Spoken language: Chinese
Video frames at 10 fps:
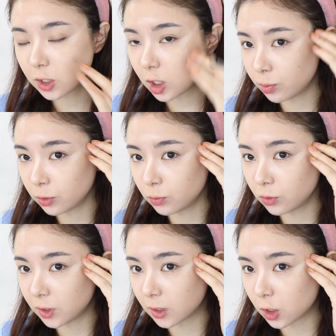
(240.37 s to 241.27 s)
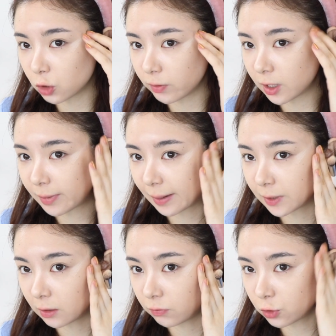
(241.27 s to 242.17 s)
这步的目的呢，是为了把
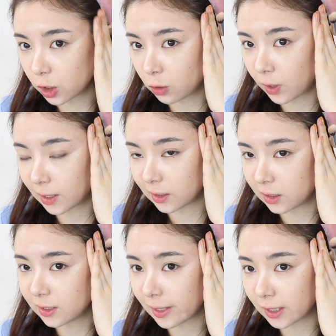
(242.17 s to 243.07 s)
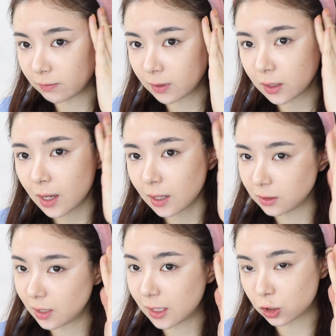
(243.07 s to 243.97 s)
皮肤这块提起来，因为
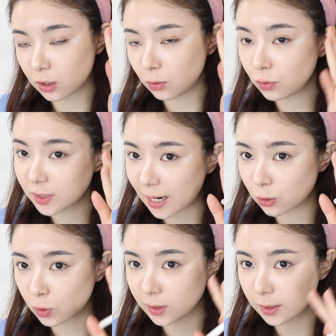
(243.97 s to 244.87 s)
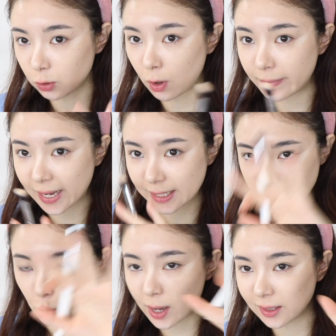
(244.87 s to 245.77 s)
你也知道绿茶妆呢喜欢把眼
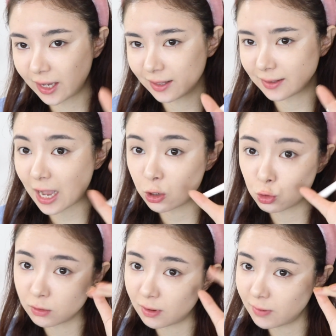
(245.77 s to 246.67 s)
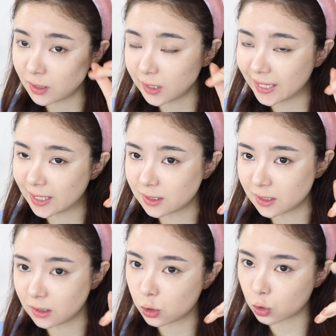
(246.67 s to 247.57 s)
睛画得很大，水汪汪的眼
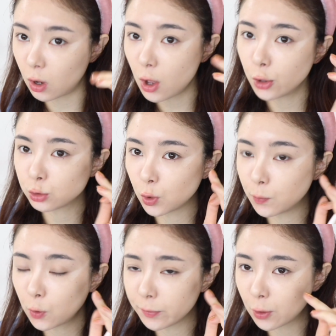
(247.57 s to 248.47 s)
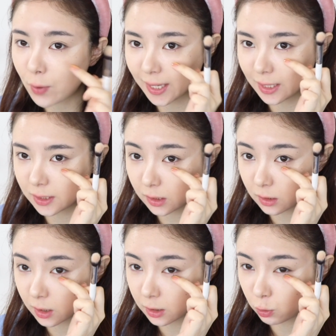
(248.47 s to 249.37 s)
睛那种，所以我们后面画眼线
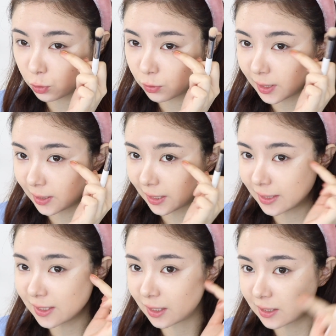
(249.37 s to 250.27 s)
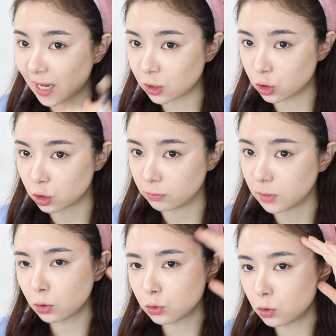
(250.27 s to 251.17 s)
呢，肯定会有一点眼睑下至什么
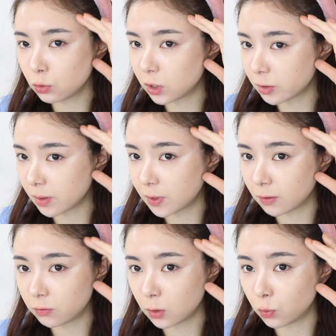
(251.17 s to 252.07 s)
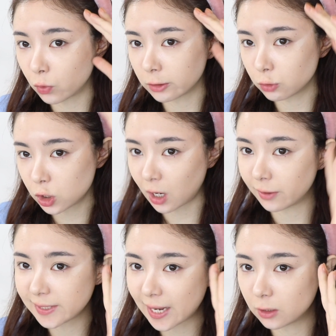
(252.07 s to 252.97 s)
的。所以说，如果这边皮肤和五官都是朝
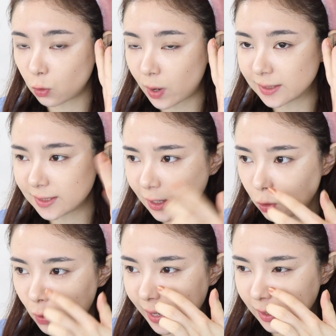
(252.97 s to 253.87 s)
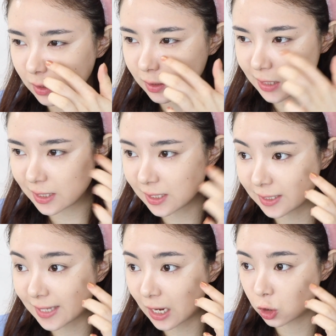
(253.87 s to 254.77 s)
下的话，再画一个眼睑
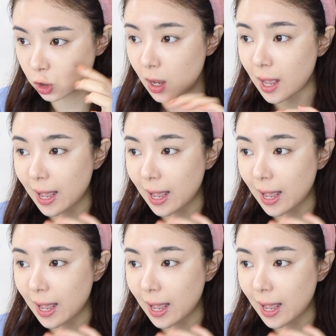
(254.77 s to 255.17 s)
下至，